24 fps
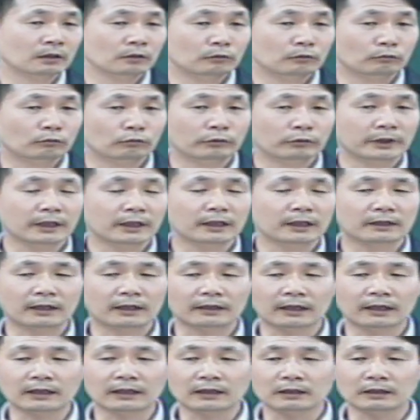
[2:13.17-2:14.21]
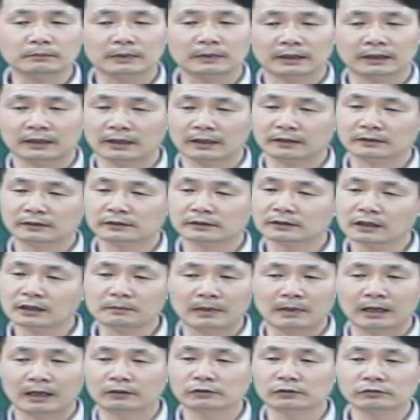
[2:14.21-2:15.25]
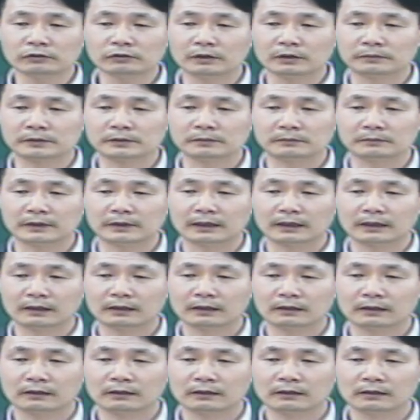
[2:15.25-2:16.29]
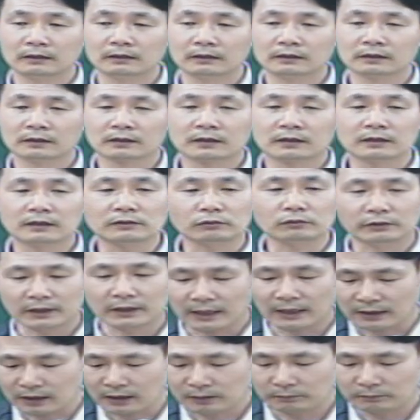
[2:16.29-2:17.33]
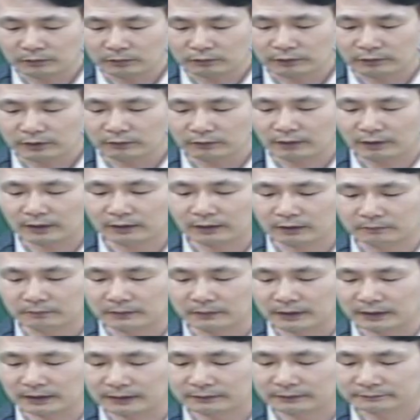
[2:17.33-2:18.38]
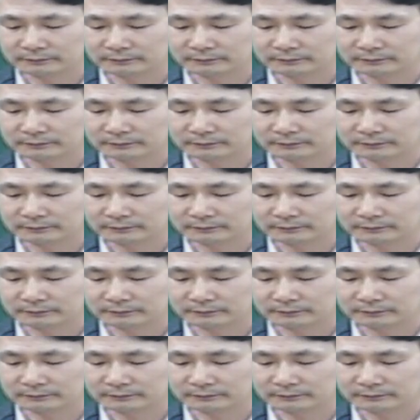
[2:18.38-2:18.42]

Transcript: 우리에게 대한 하나님의 계획을 절대 막을 수가 없습니다. 그래서 우리가 하나님 믿고 기도하는 겁니다.